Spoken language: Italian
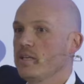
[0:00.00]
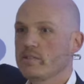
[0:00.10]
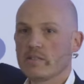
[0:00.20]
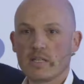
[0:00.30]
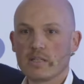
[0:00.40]

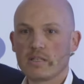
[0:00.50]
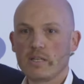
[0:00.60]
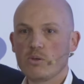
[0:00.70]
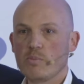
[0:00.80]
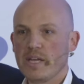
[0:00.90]
it until
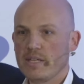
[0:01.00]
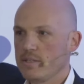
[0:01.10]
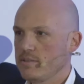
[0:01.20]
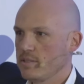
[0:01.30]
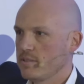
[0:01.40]
you make
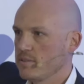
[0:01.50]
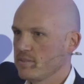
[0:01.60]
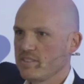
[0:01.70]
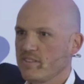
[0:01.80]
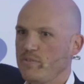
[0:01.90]
it?
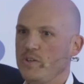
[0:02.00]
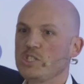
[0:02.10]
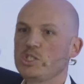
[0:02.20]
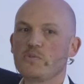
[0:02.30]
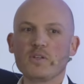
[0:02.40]

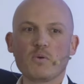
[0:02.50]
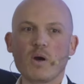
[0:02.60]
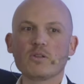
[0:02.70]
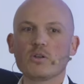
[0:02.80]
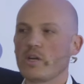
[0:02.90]
Fingi fin
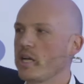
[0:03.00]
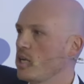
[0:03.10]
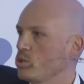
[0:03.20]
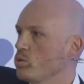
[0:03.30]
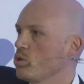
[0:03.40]
quando non hai
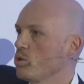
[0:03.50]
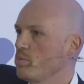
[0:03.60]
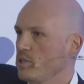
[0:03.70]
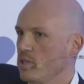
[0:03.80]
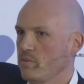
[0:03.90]
raggiunto
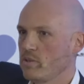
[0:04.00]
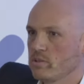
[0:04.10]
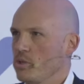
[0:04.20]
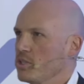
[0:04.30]
l'obiettivo.